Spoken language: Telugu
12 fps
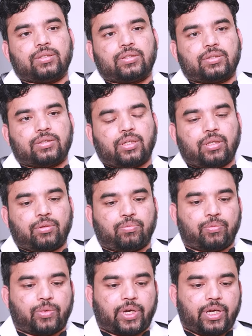సి
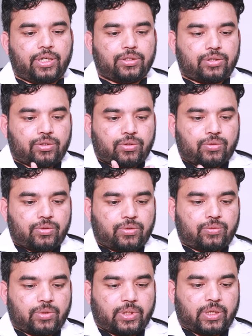బ్రెయిన్ స్ట్రోక్
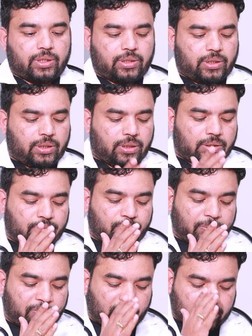ఇది
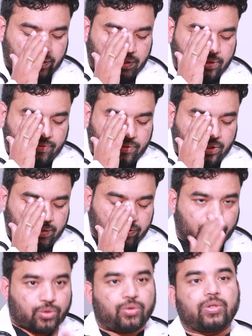ఫస్ట్ ఆఫ్ ఆల్
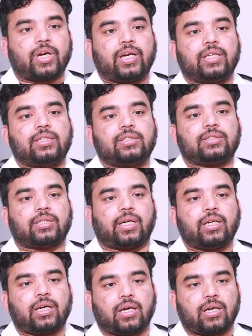స్ట్రోక్ అనేది
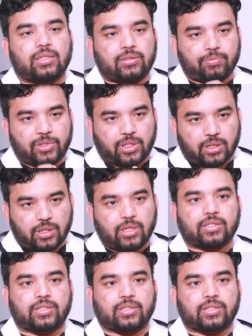సడన్గా ఆకస్మితంగా